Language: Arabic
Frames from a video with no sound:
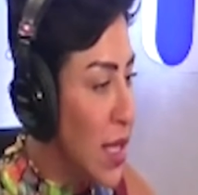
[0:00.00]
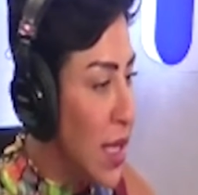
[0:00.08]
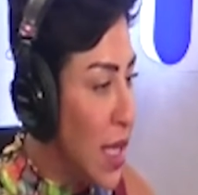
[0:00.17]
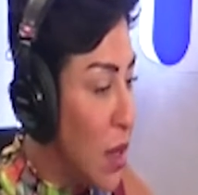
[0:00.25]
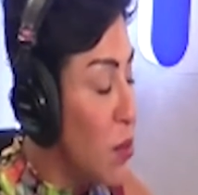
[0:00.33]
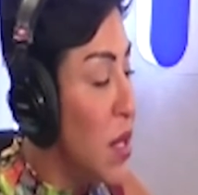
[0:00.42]

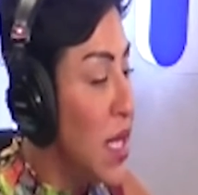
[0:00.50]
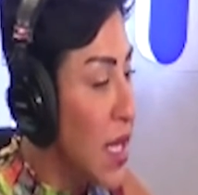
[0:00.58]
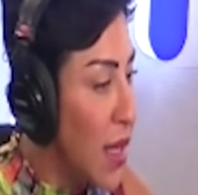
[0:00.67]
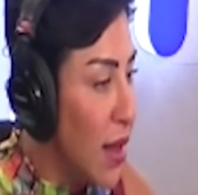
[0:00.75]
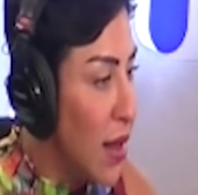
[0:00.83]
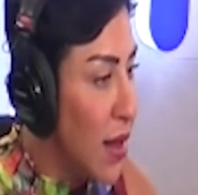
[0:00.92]
الكبيرة
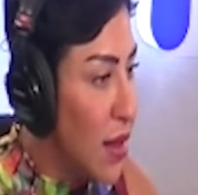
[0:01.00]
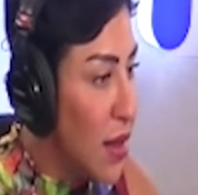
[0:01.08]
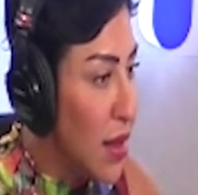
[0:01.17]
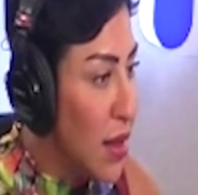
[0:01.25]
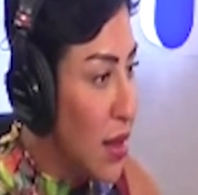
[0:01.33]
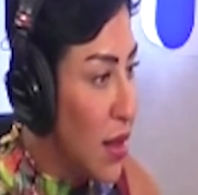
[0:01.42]

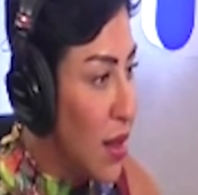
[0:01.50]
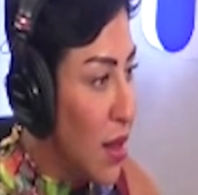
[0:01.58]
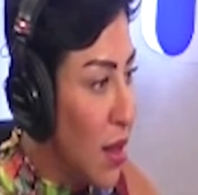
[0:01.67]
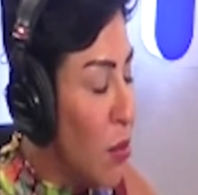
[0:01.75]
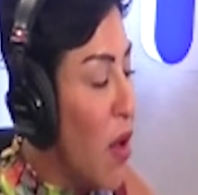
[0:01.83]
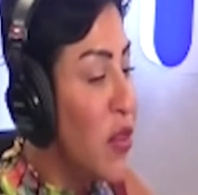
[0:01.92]

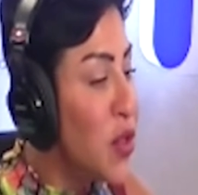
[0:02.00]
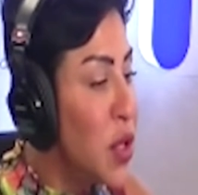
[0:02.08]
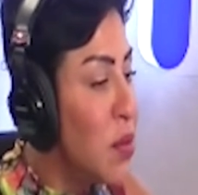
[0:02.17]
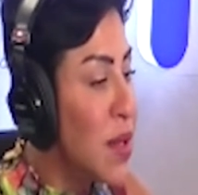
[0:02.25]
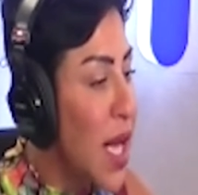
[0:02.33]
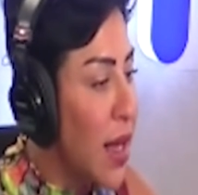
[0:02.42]
ما في شيء
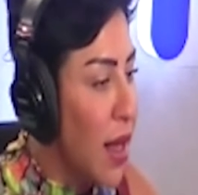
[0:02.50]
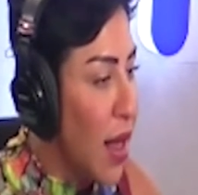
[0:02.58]
مسكر